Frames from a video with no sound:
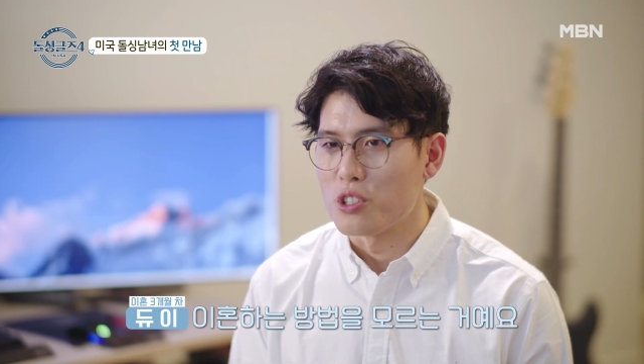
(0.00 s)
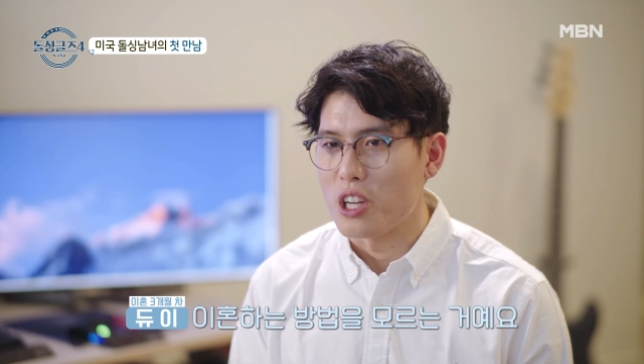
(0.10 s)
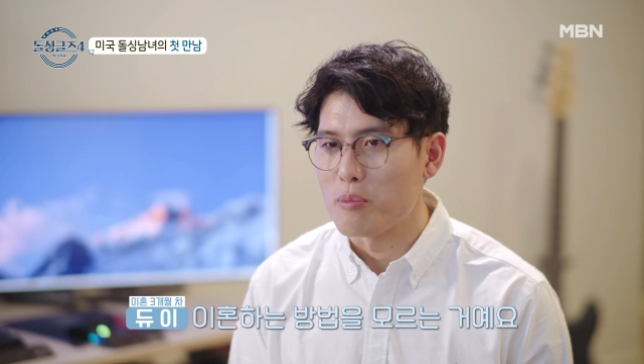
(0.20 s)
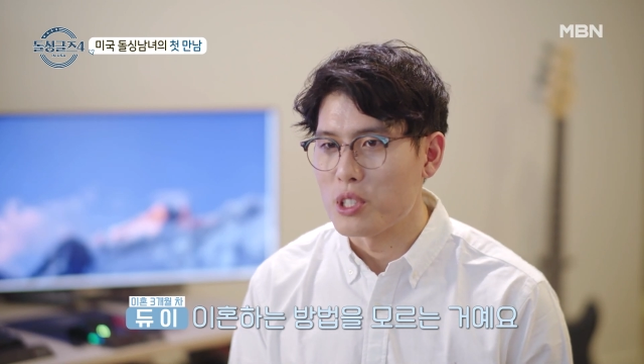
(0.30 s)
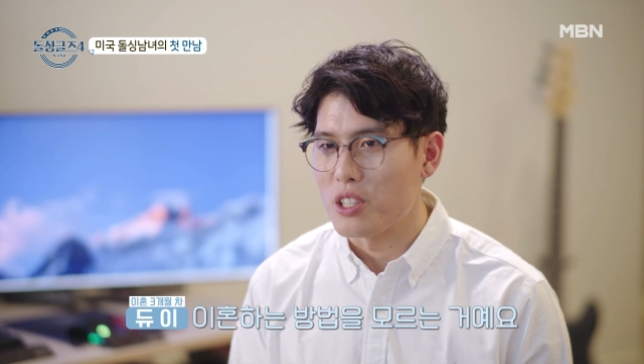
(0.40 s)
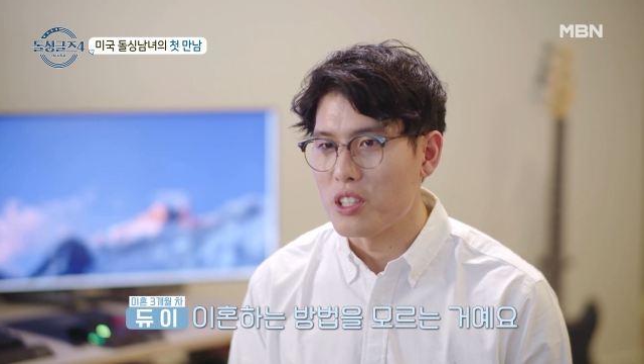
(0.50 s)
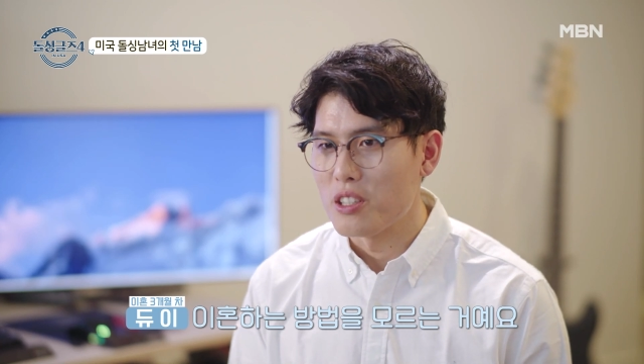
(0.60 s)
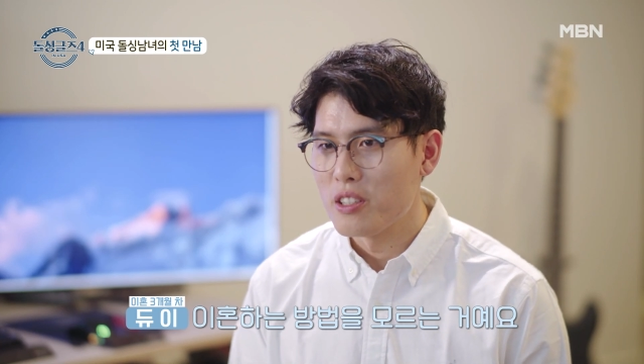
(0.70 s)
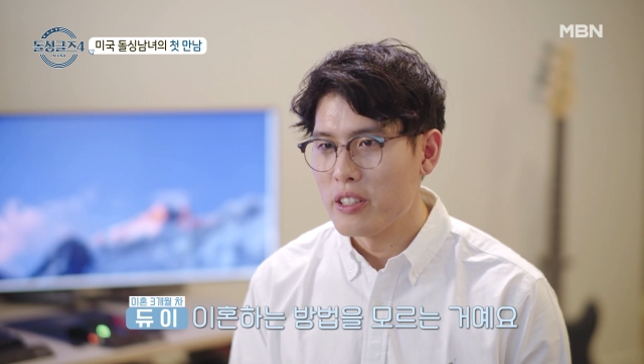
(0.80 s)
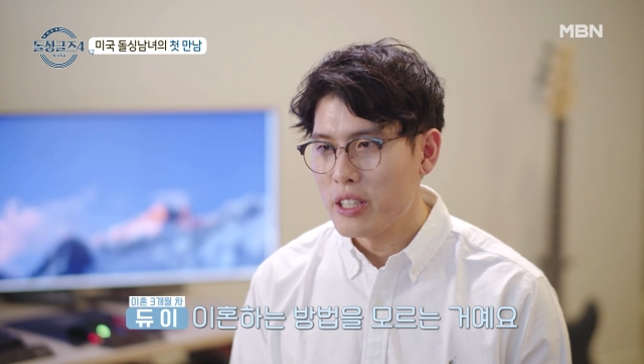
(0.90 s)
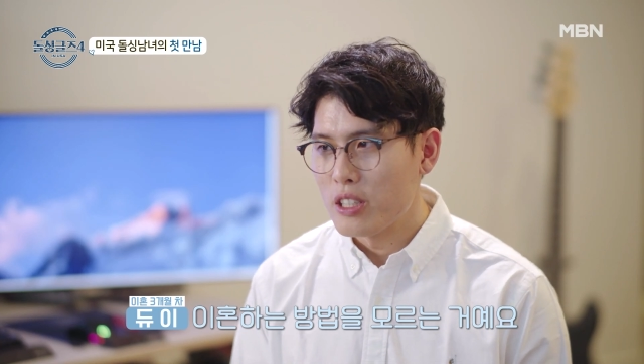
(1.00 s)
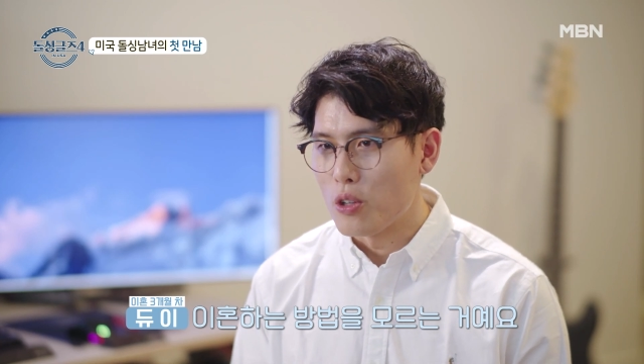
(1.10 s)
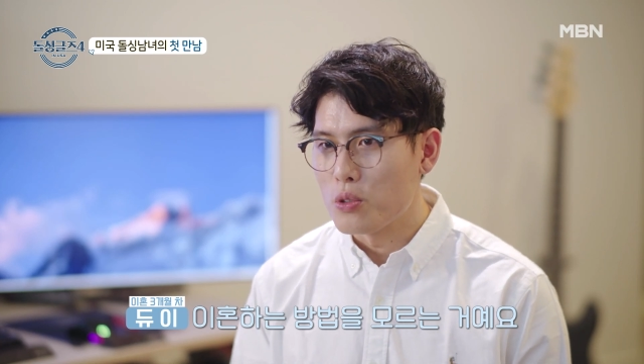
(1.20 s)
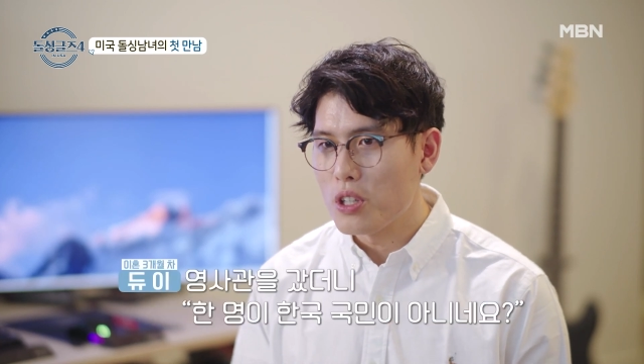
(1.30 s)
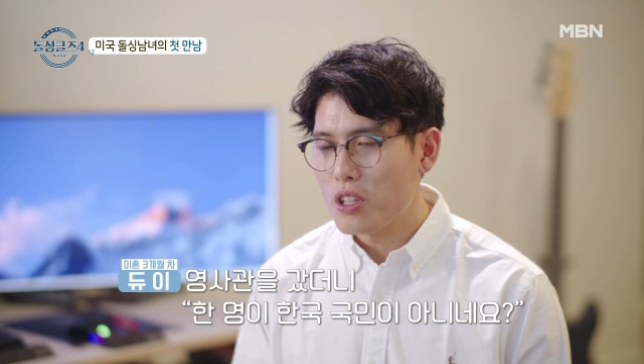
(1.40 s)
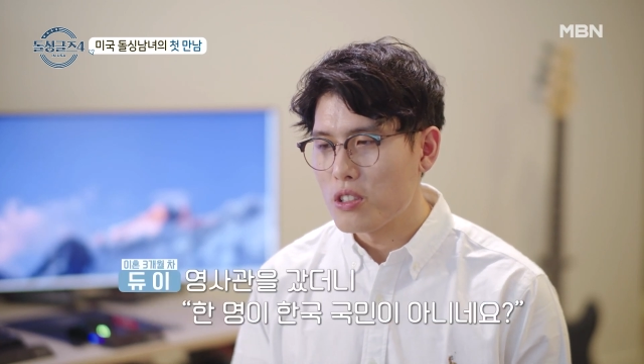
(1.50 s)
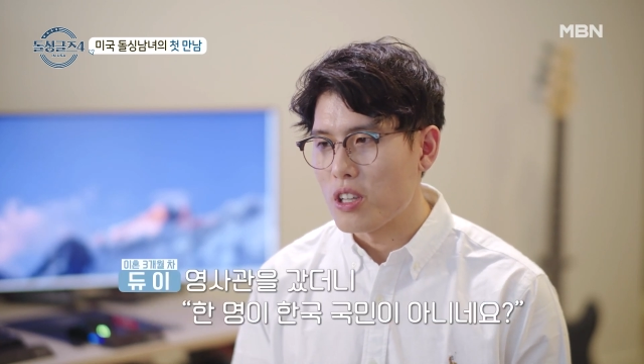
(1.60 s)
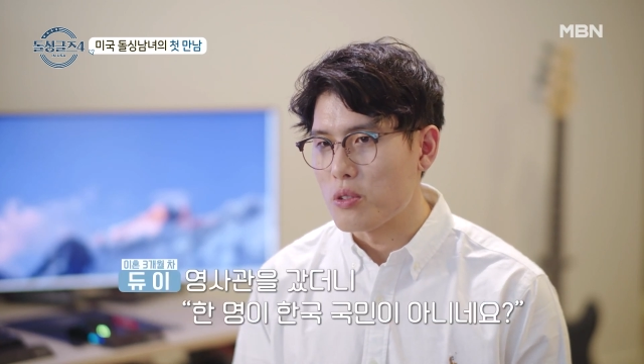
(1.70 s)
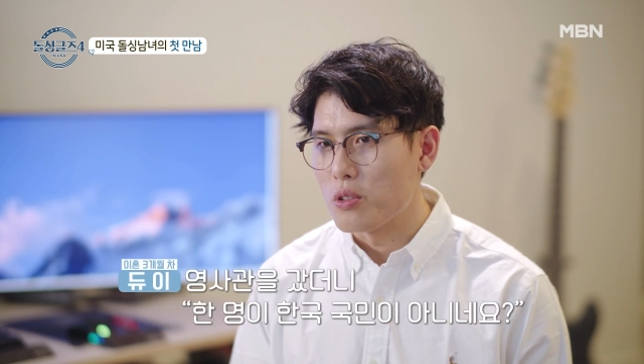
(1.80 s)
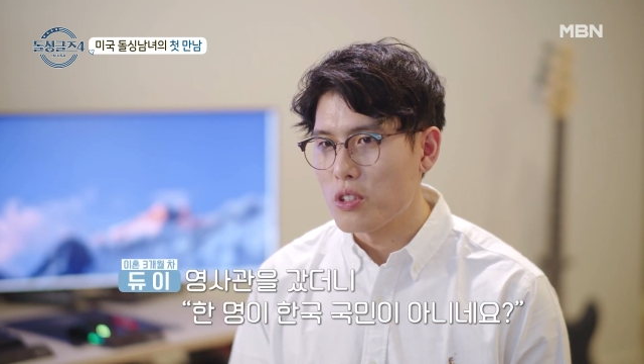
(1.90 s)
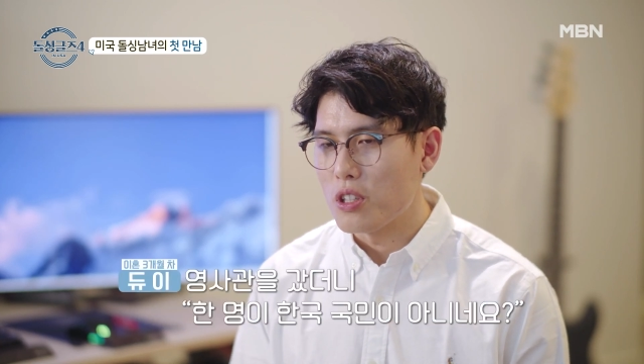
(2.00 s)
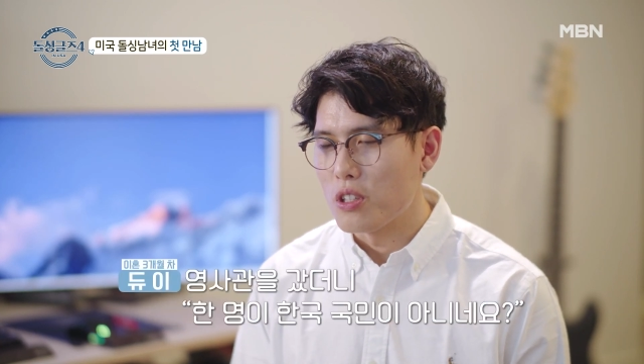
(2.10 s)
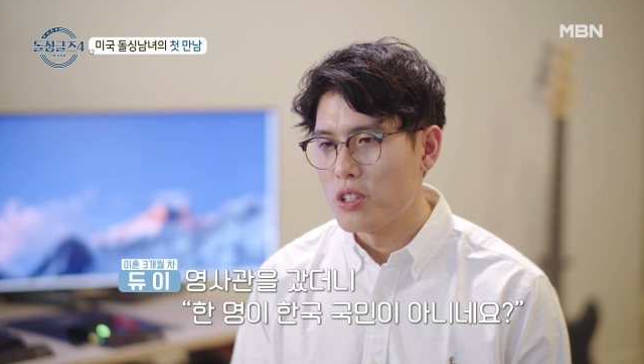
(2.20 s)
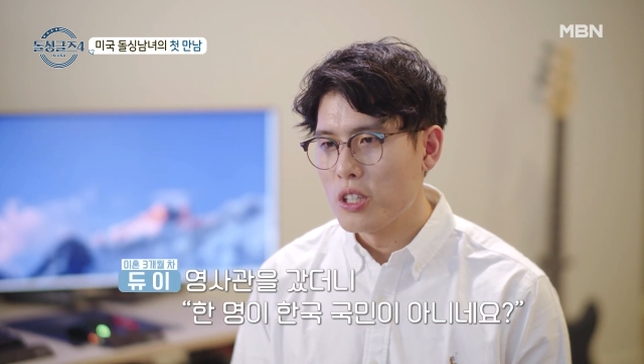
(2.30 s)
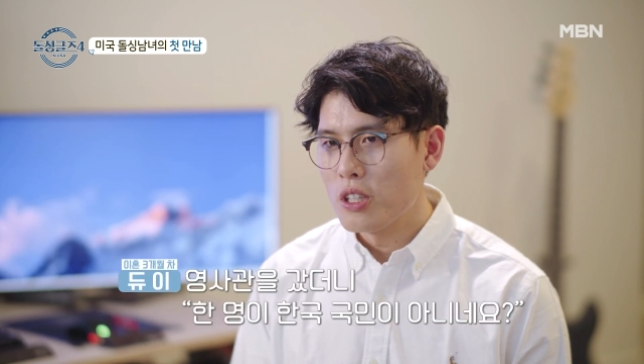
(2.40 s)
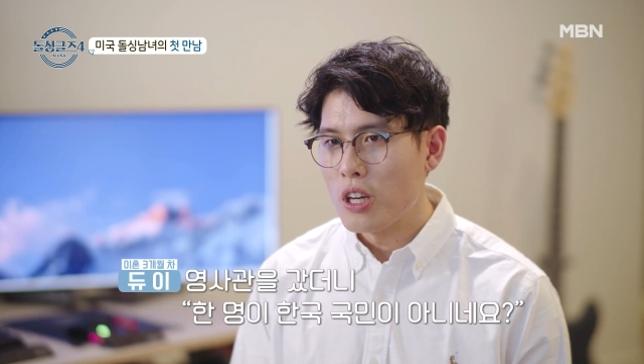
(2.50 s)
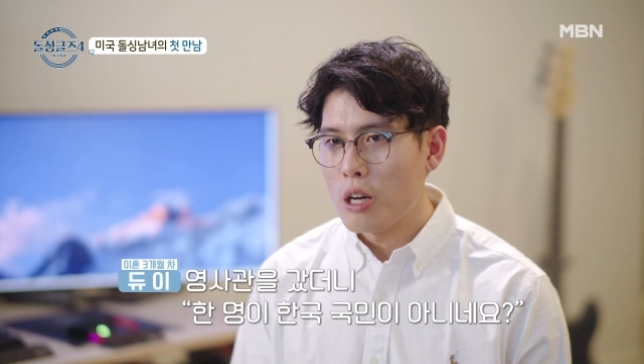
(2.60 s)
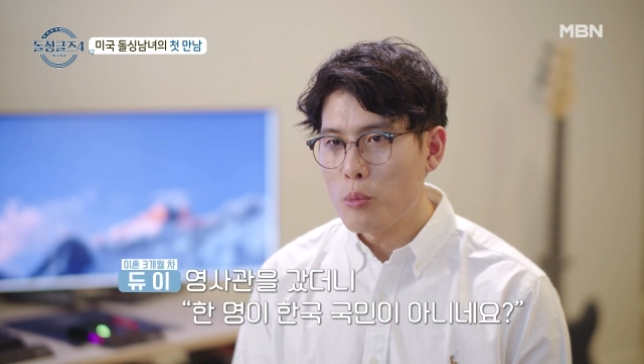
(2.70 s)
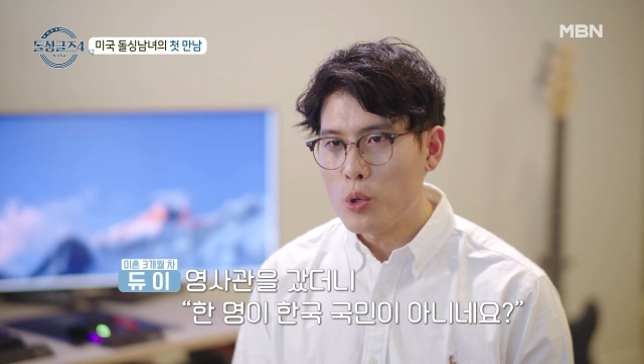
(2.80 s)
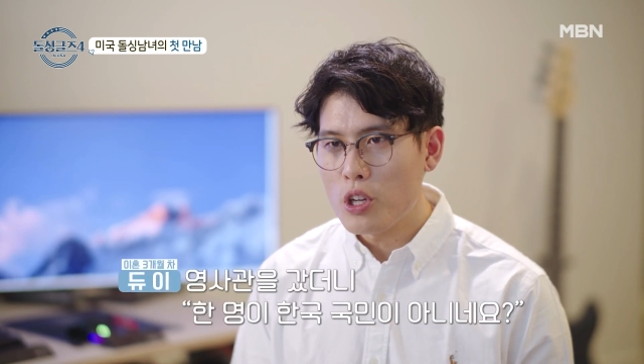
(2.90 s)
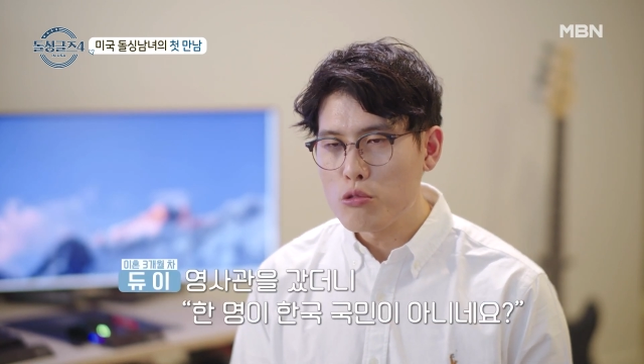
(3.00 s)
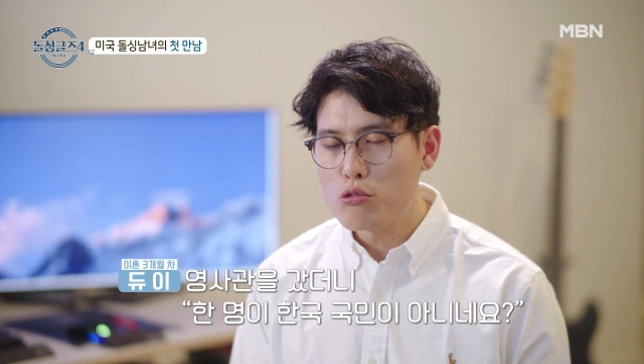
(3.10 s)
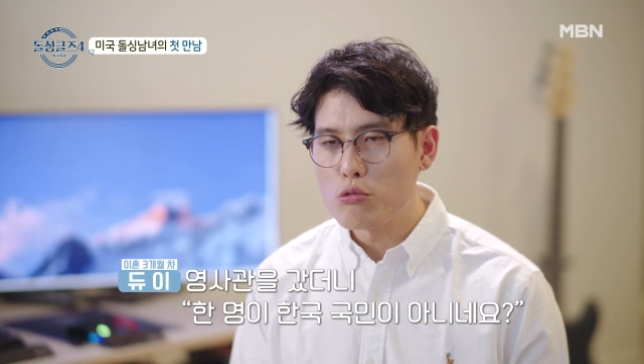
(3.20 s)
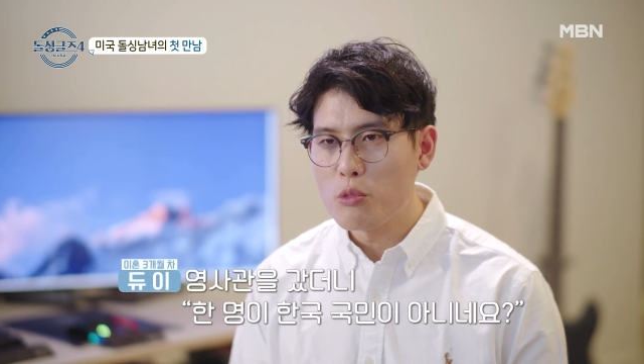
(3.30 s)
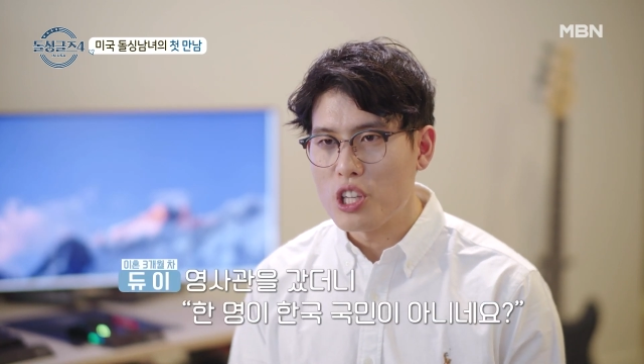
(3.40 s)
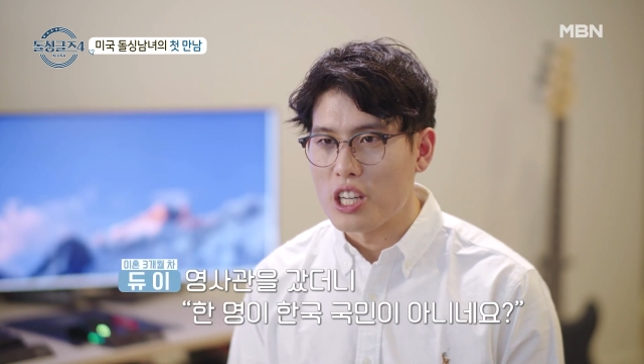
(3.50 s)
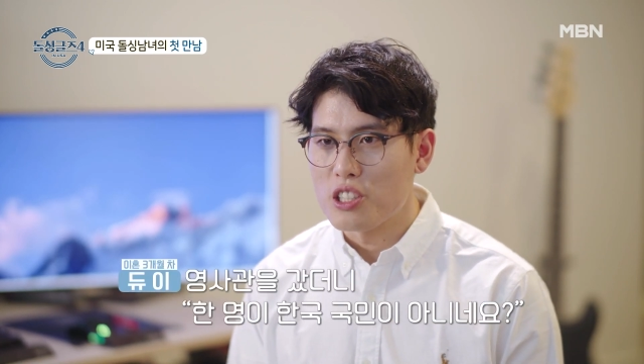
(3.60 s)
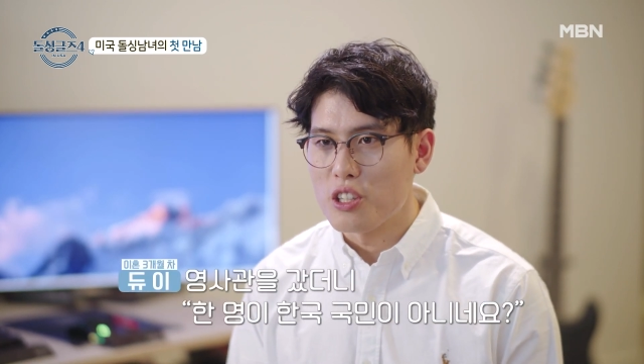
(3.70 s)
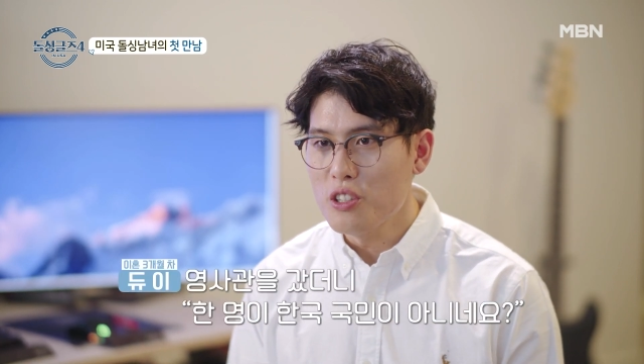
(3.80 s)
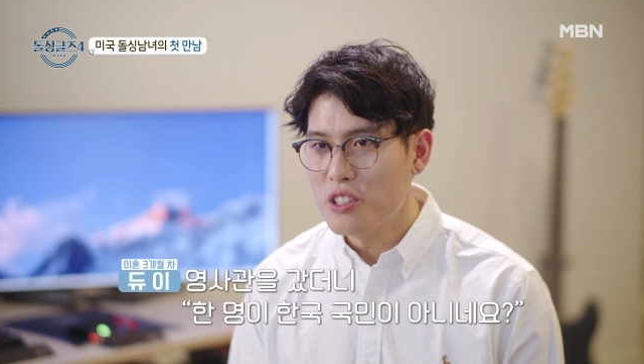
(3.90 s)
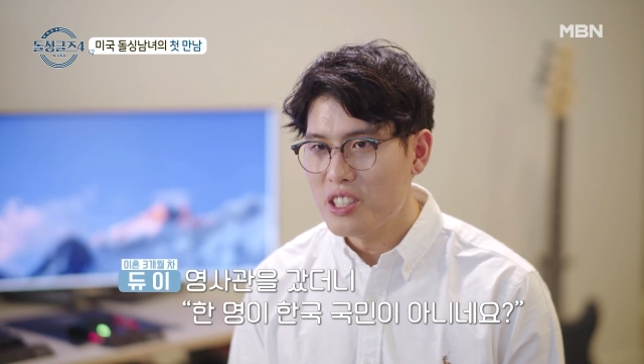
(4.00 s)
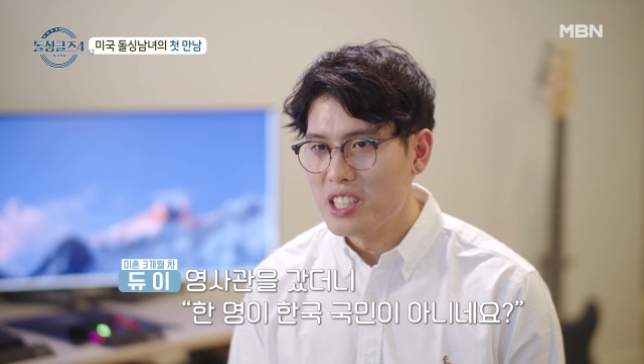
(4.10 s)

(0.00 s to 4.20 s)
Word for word: 이제 갑자기 영사관을 갔더니 한 명이 한국 국민이 아니네요.